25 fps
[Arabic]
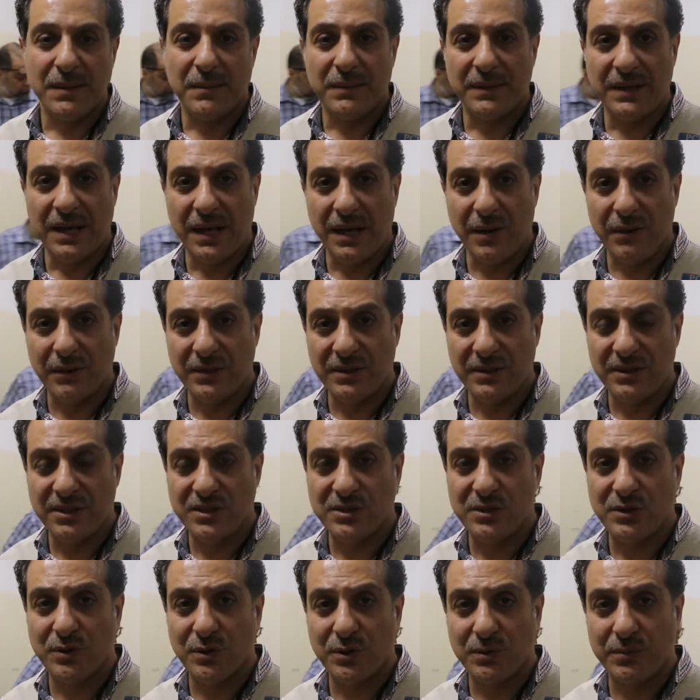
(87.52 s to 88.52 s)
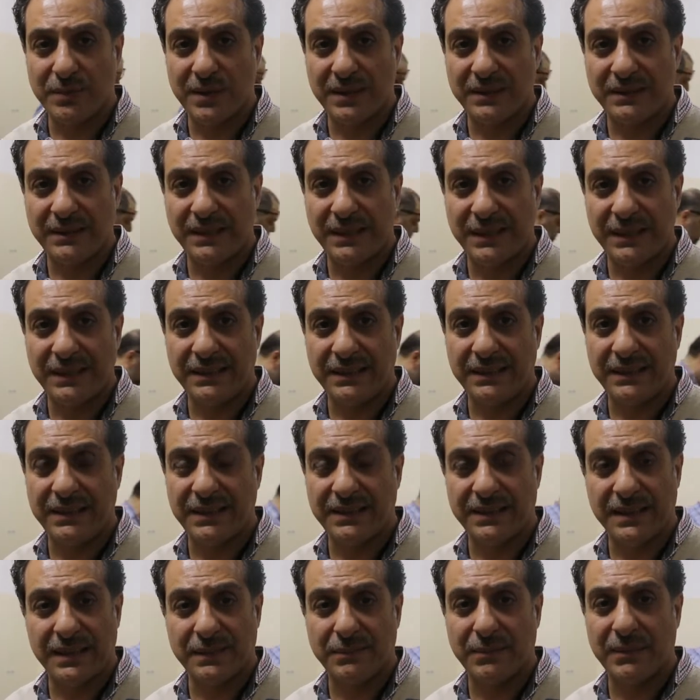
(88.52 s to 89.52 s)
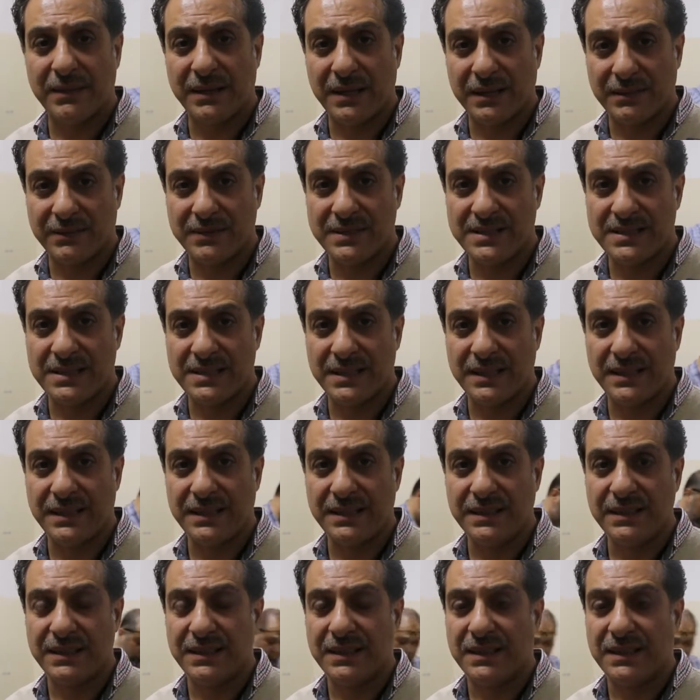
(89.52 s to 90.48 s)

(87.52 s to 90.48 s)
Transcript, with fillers: بنحاول نيجي هون مرتين لثلاث مرات في السنه